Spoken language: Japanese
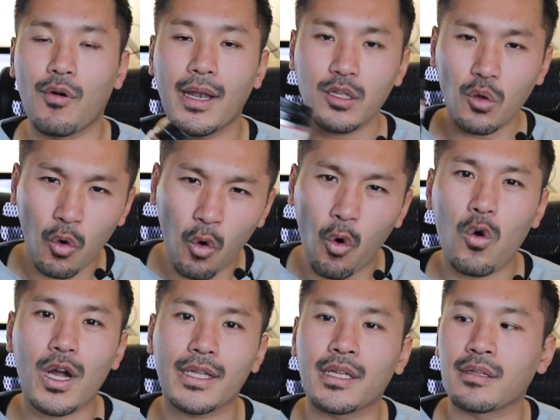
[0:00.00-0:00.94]
割と
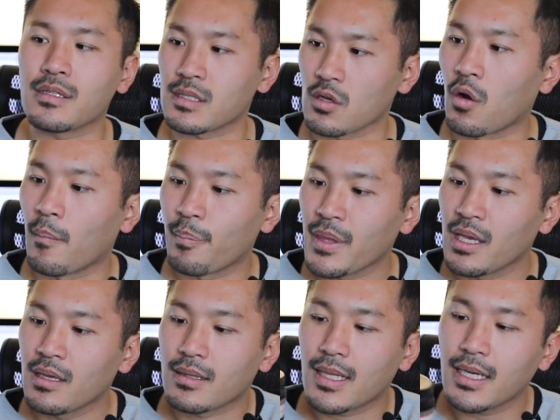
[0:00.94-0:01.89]
高価なんですよ。
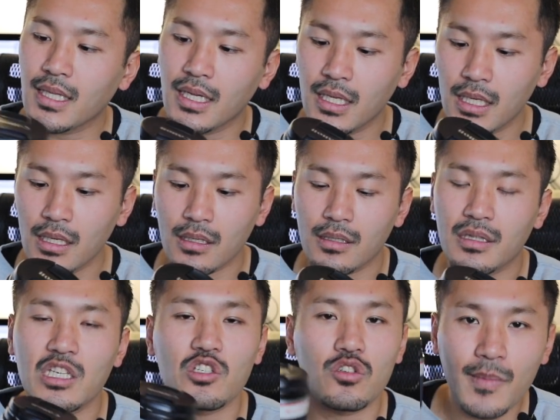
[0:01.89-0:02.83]
だいたい
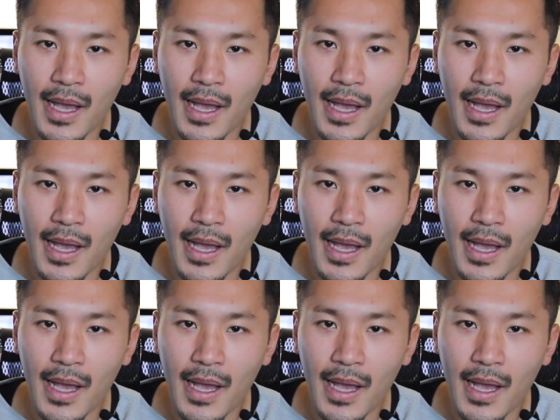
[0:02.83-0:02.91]
20